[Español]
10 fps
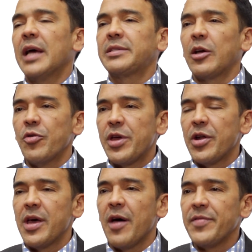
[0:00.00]
Si a este
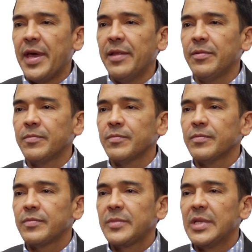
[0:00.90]
gobierno le va
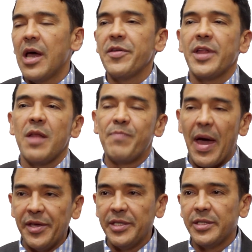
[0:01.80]
bien, le va bien al
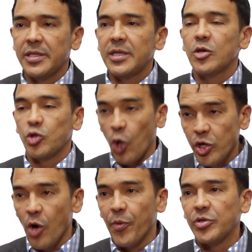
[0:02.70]
país.
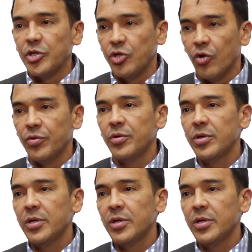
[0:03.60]
Soy de oposición,